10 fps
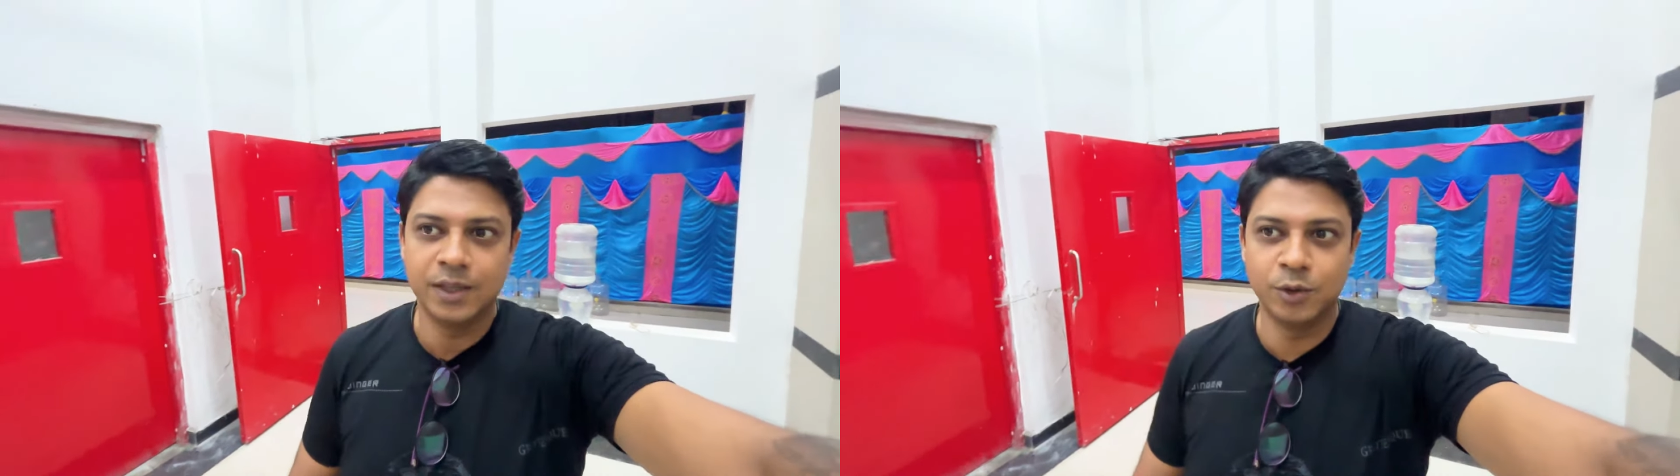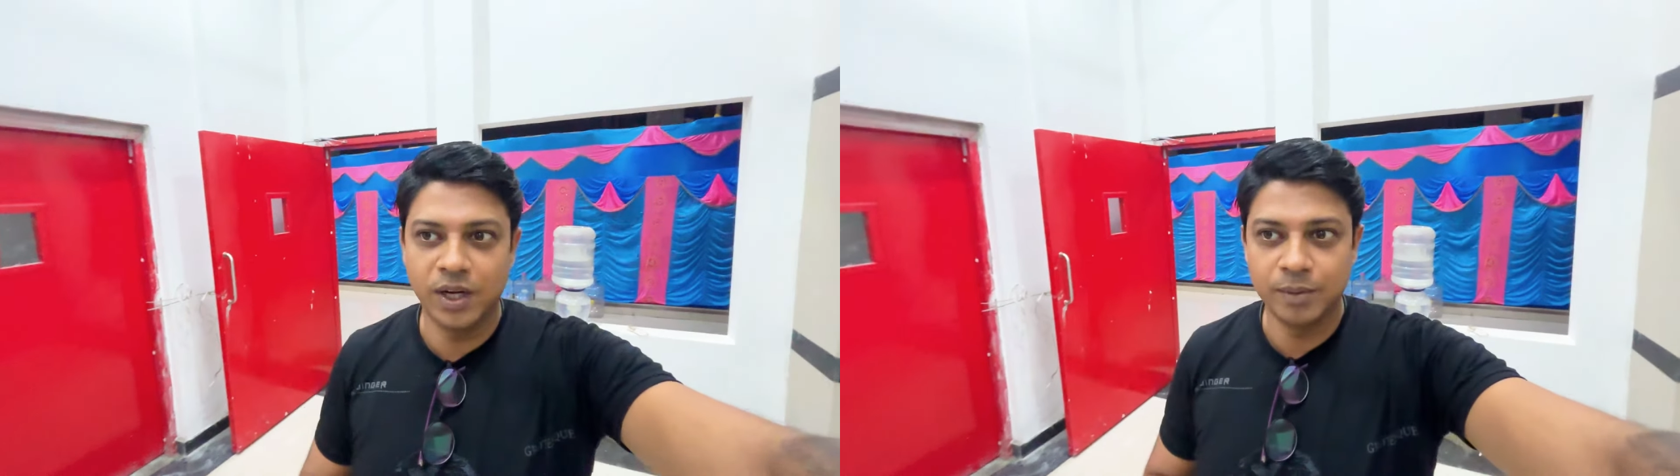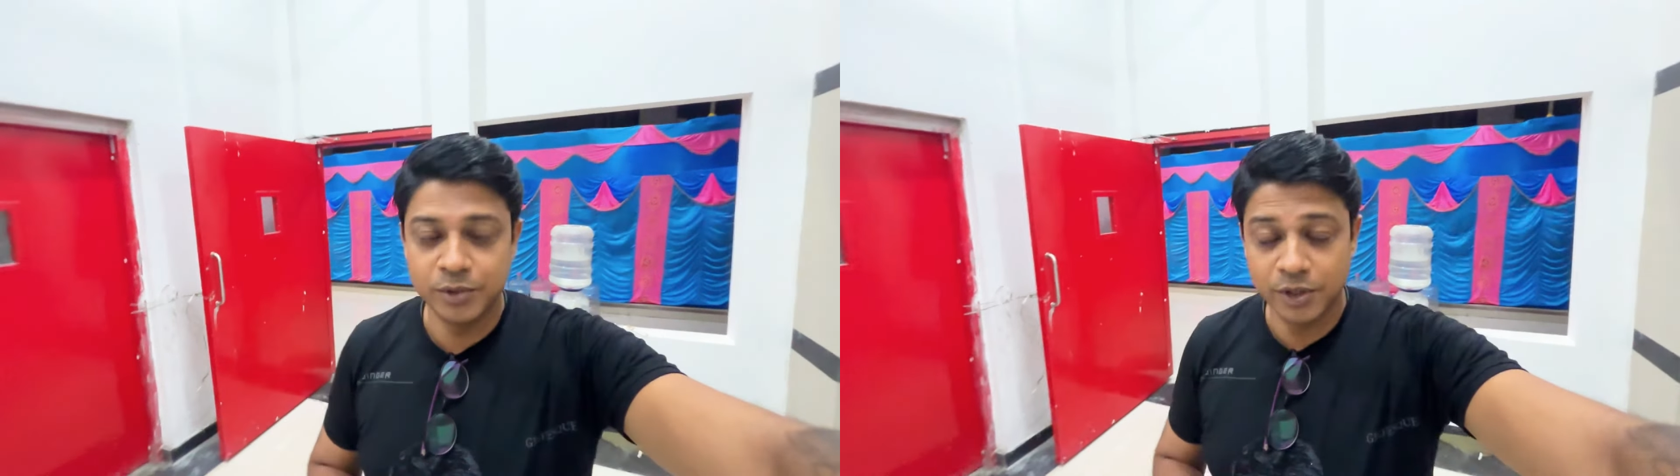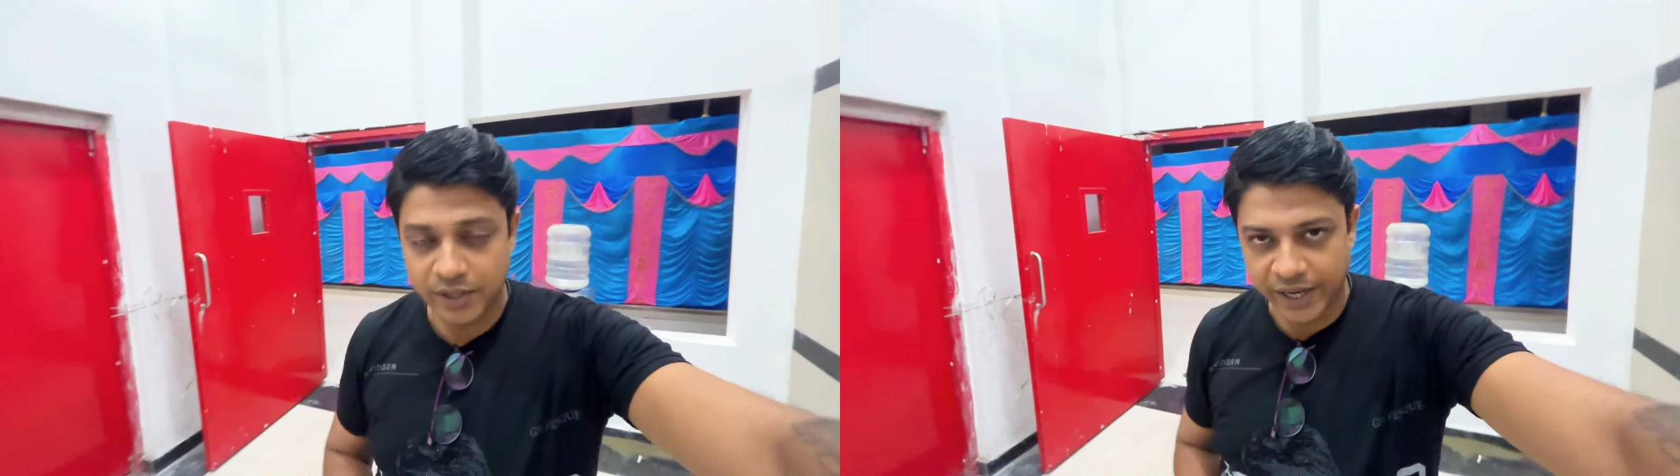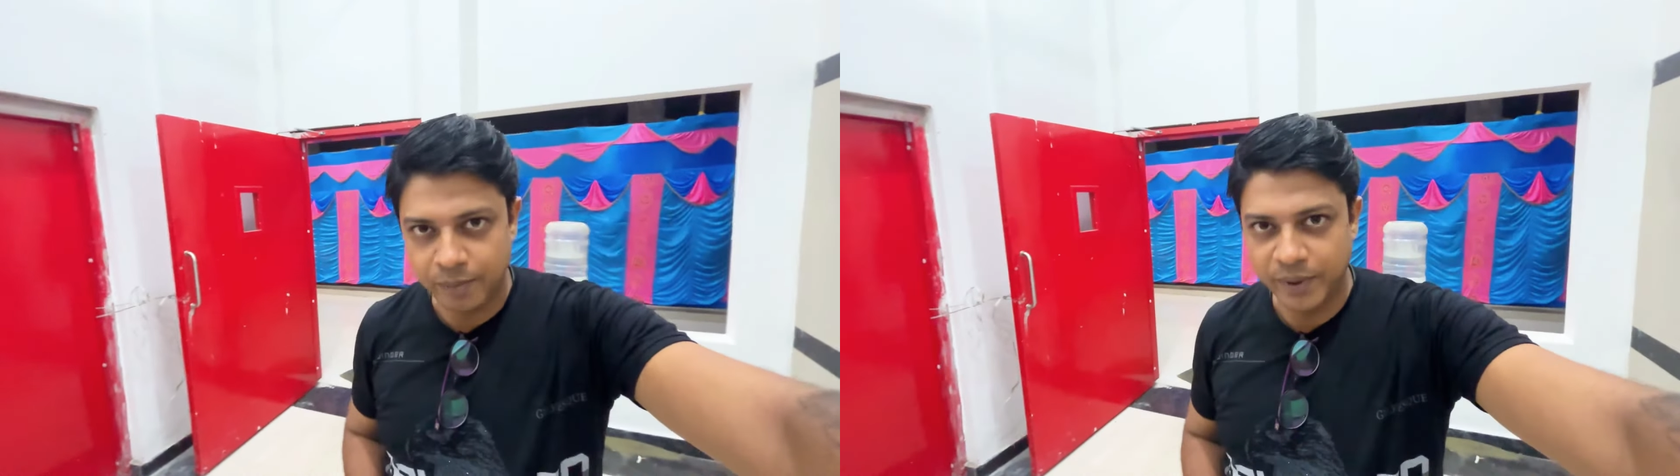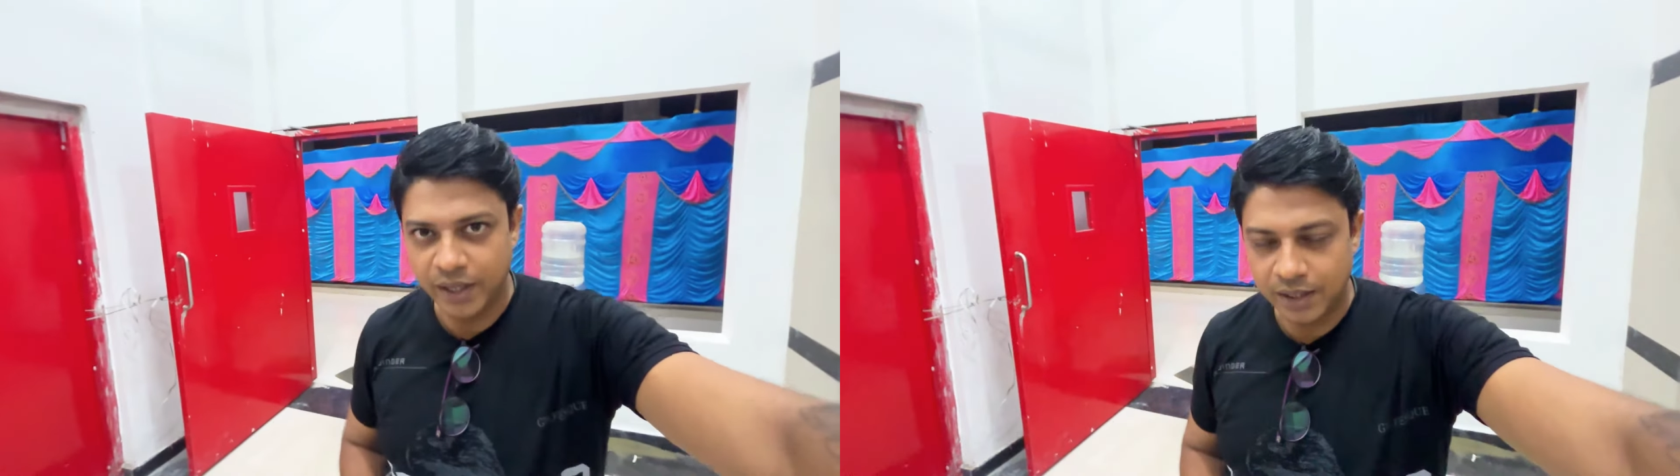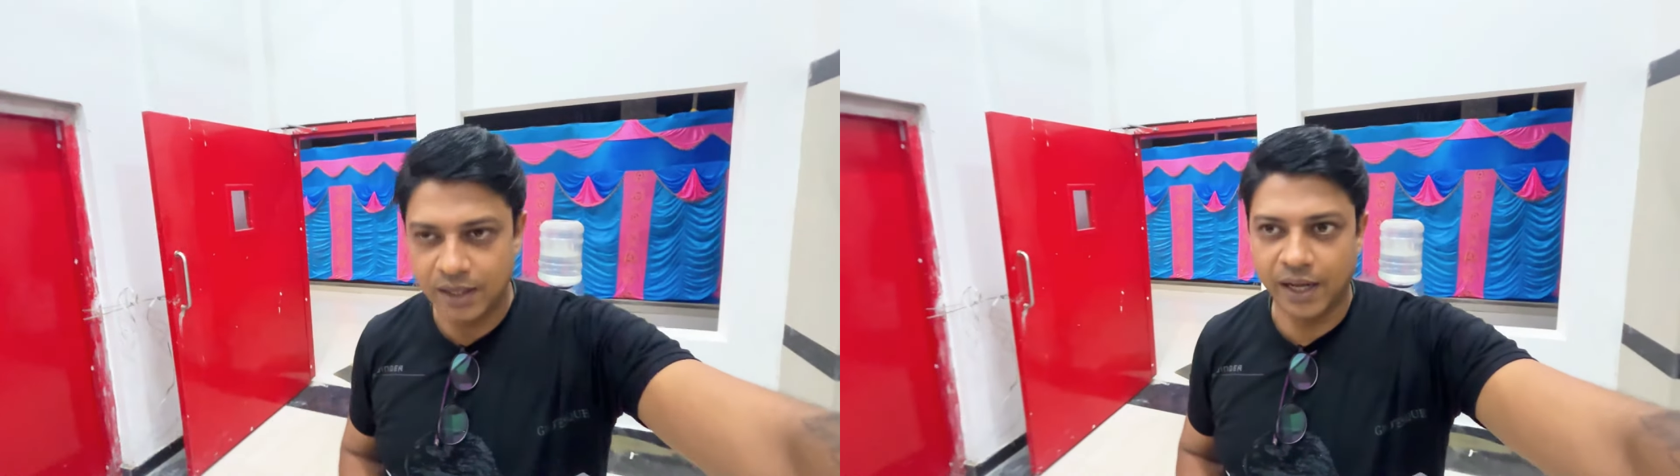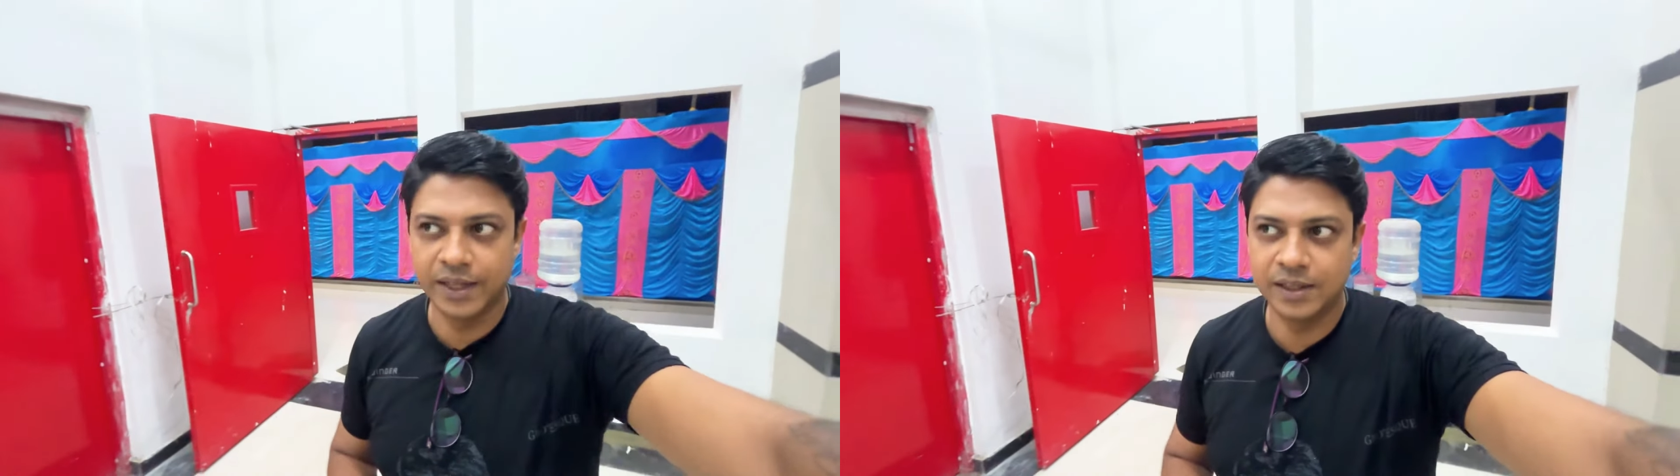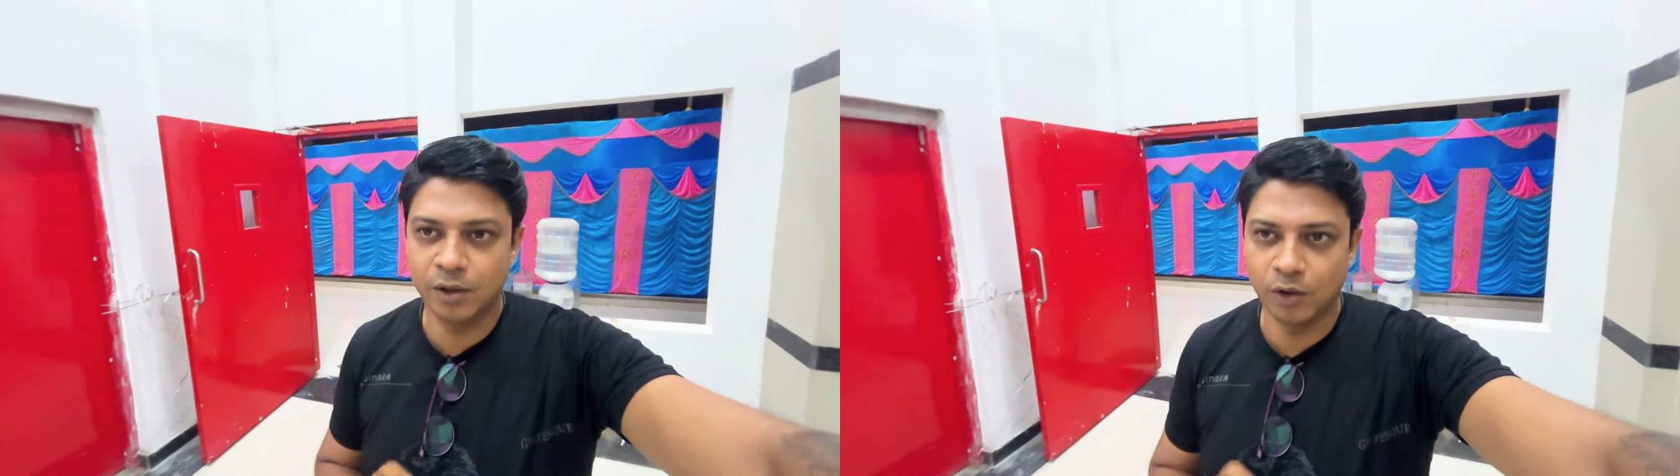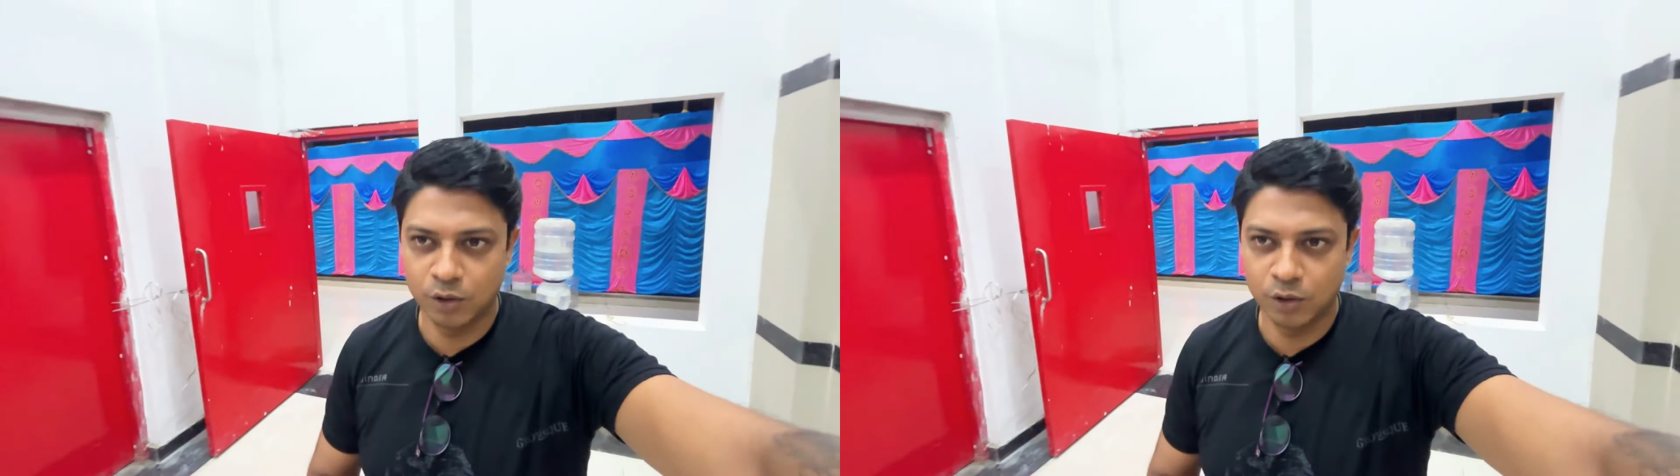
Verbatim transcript: দুর্গাপুজোর টাইমে নাইনথ